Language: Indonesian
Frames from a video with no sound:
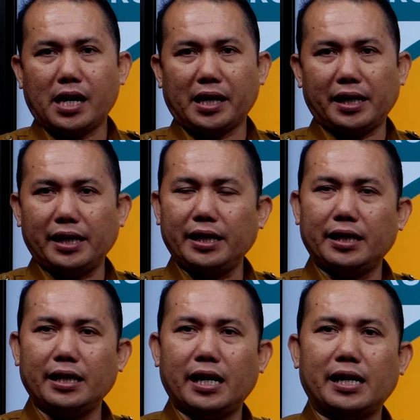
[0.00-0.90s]
hari
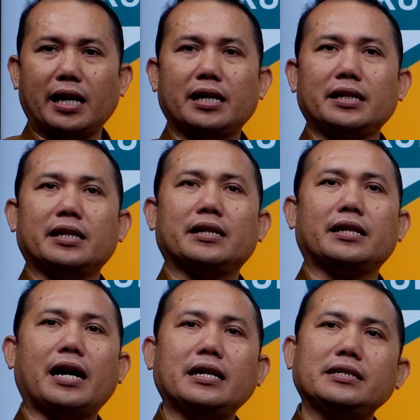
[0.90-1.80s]
ini adalah
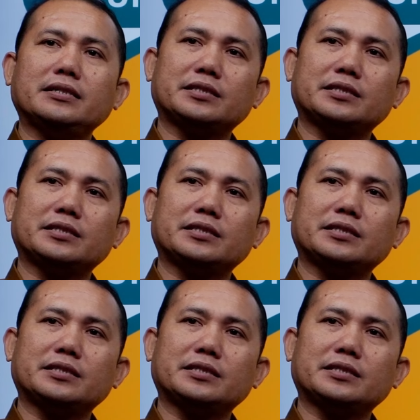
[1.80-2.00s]
tentang